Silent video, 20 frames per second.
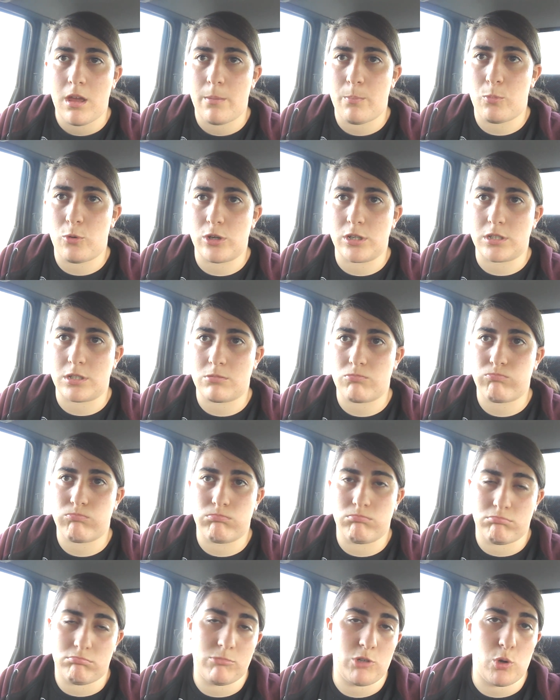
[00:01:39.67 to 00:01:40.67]
pues
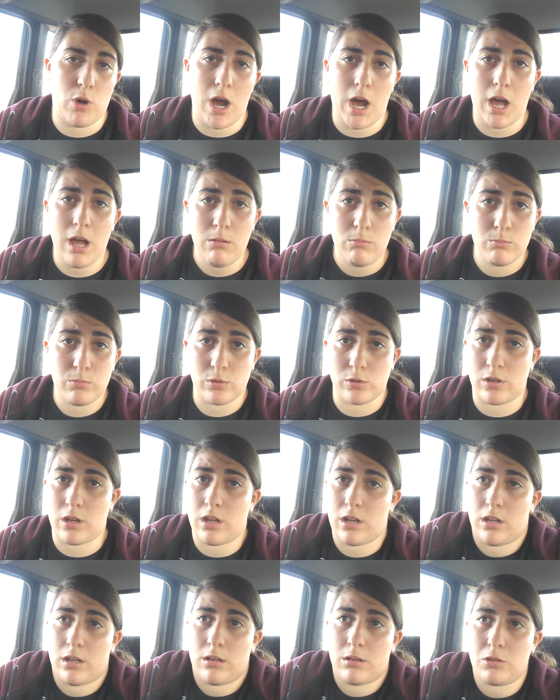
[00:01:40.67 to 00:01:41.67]
mm, lo haga,
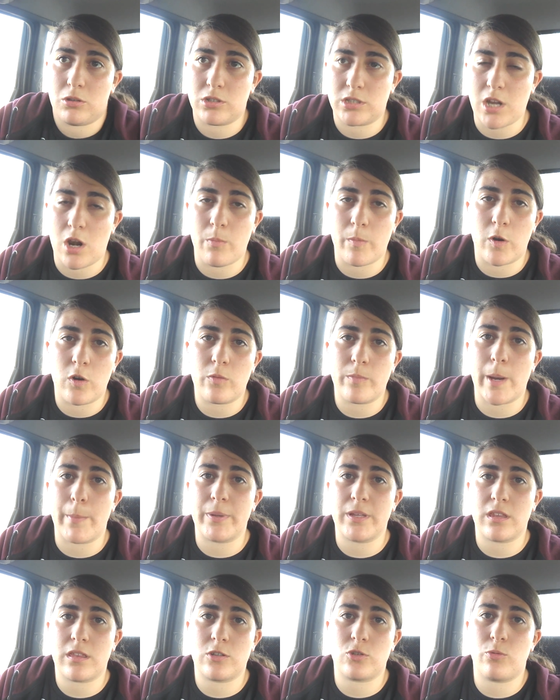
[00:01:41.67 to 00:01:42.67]
porque yo que sé, a lo mejor me
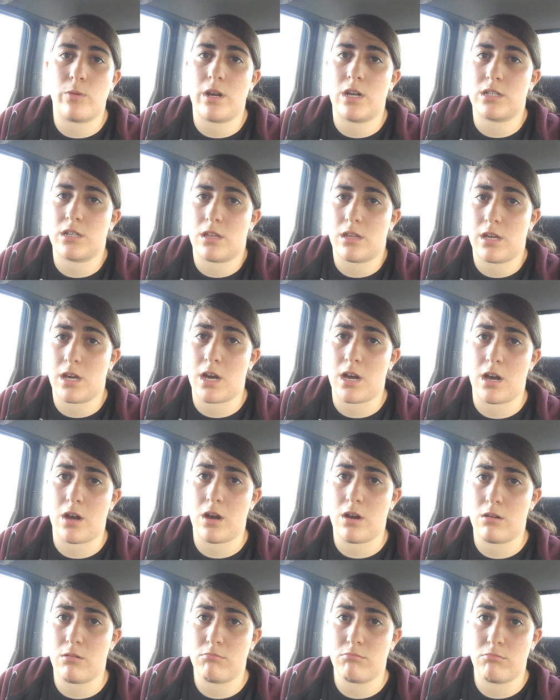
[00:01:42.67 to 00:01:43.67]
apetece subir ese
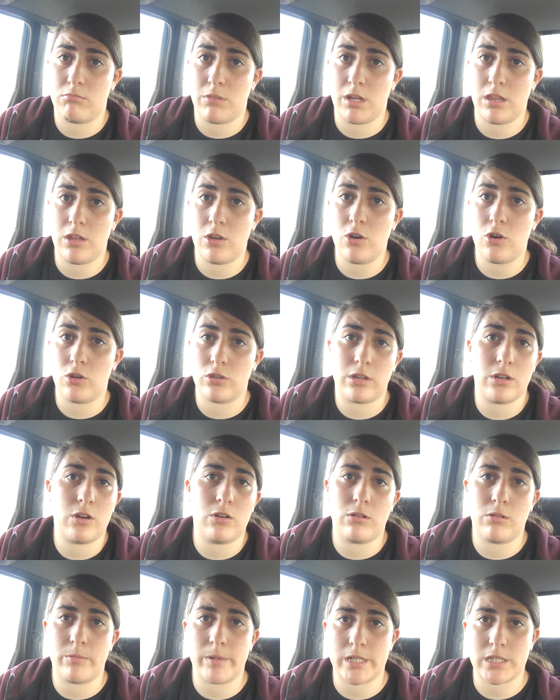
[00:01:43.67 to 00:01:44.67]
día un vídeo, o
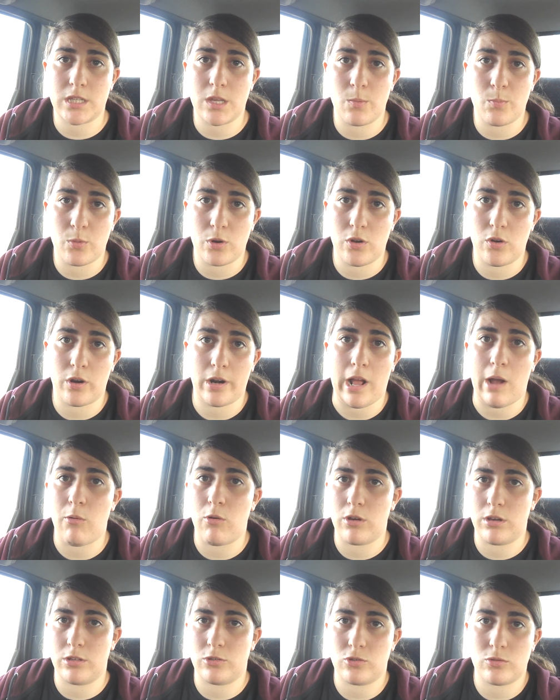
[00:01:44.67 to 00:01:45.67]
tengo más tiempo y lo
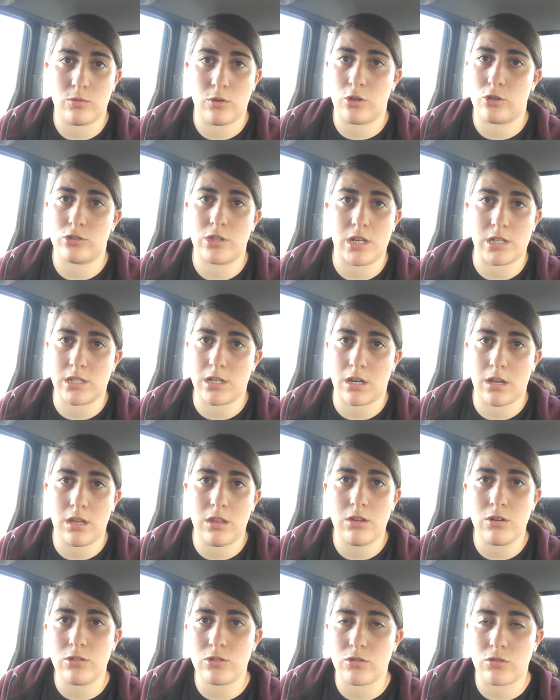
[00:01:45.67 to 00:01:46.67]
grabo y subo dos días
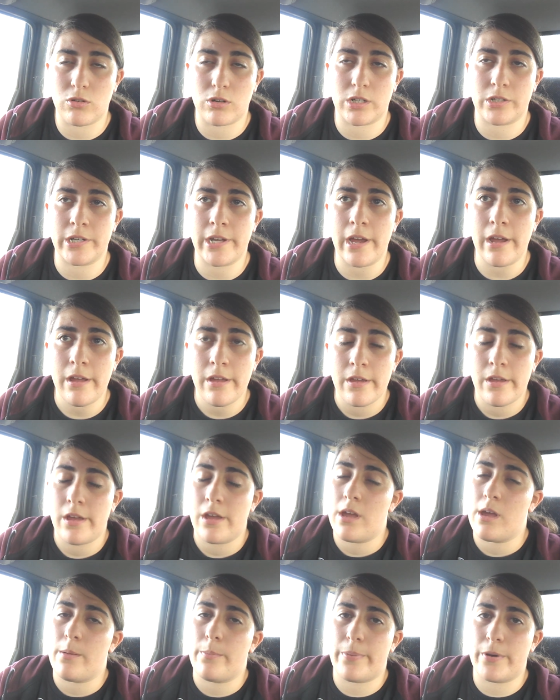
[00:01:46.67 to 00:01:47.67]
seguidos, o lo que sea,
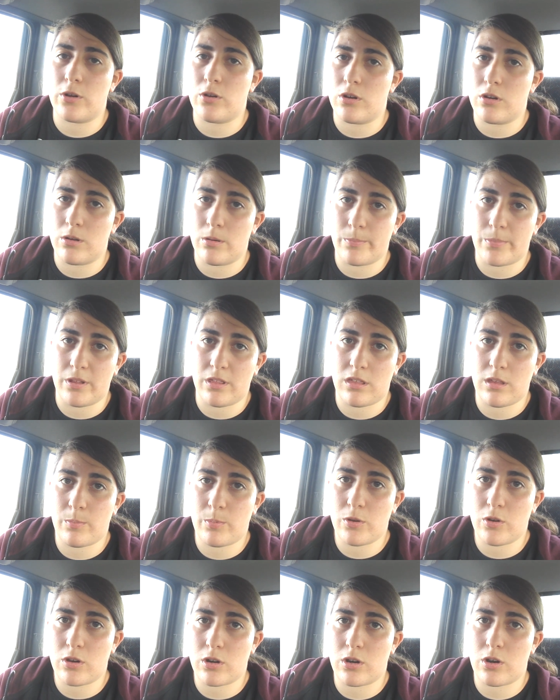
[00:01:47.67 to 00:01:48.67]
pero en
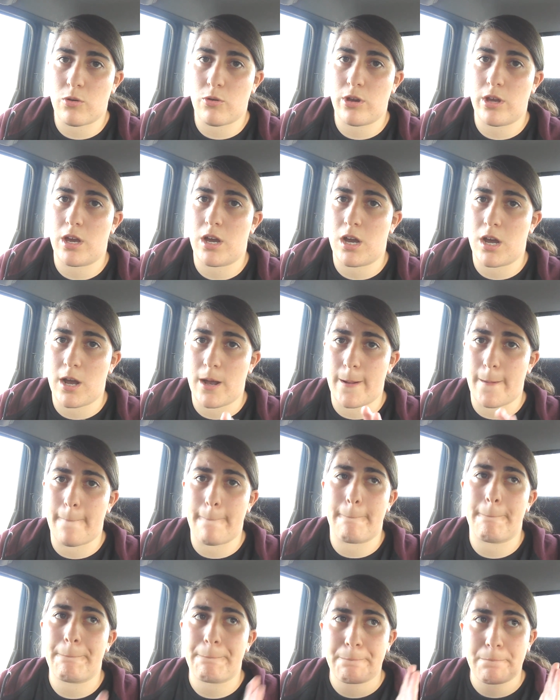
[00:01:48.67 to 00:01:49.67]
principio creo que voy a
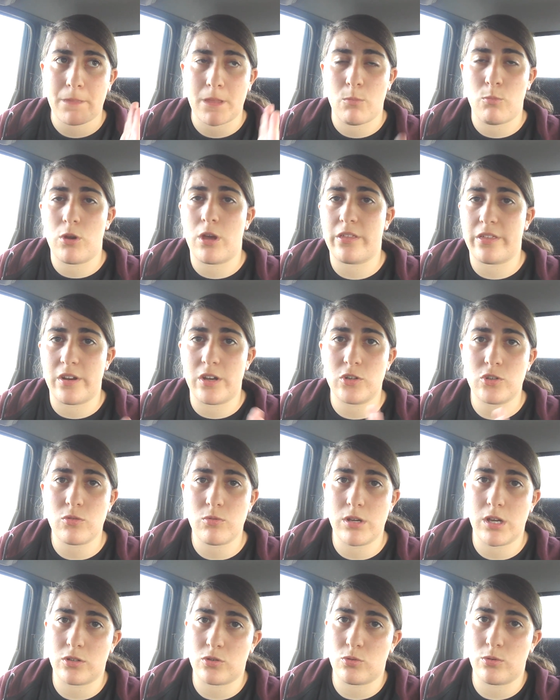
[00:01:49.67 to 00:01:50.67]
voy a hacer eso,
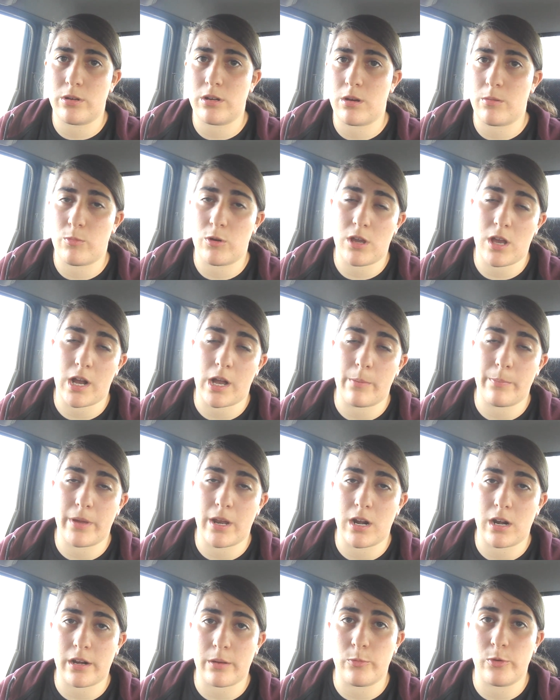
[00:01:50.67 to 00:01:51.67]
voy a subir, voy a cambiar
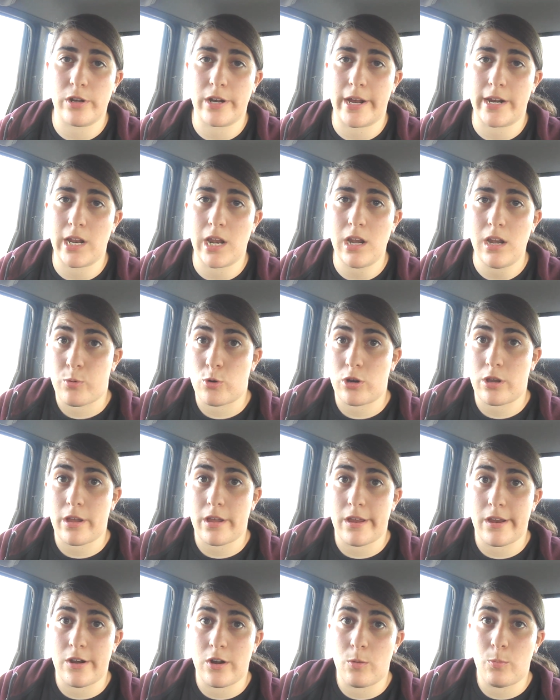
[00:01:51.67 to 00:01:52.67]
el ritmo del canal
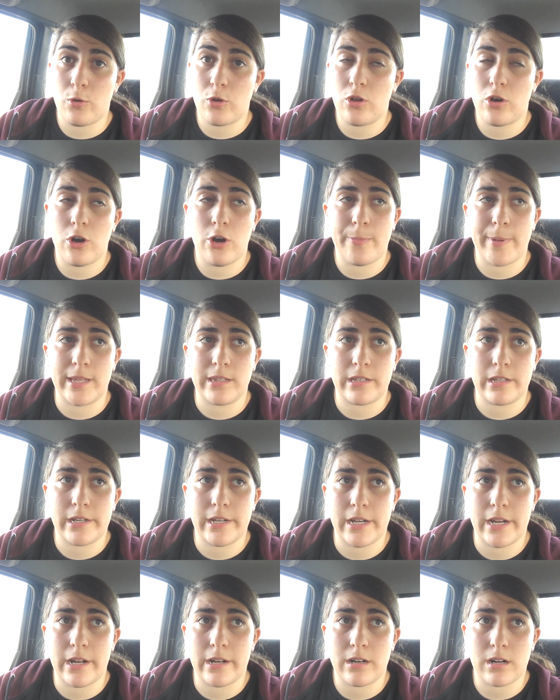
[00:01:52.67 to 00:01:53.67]
porque no puedo
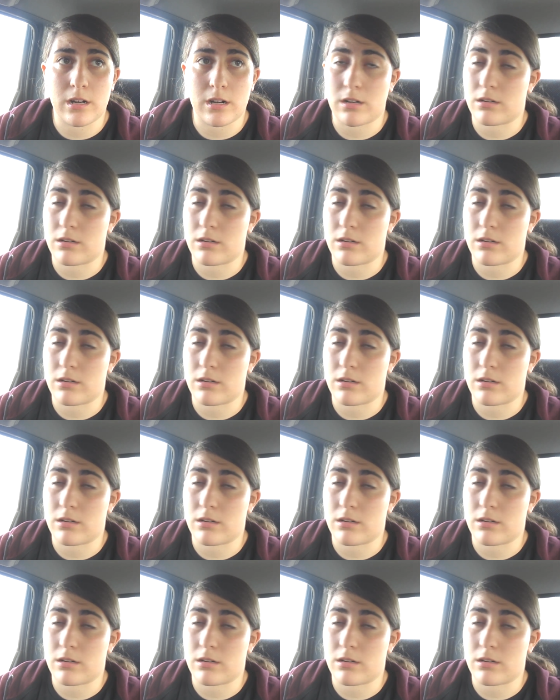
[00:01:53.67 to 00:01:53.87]
mantener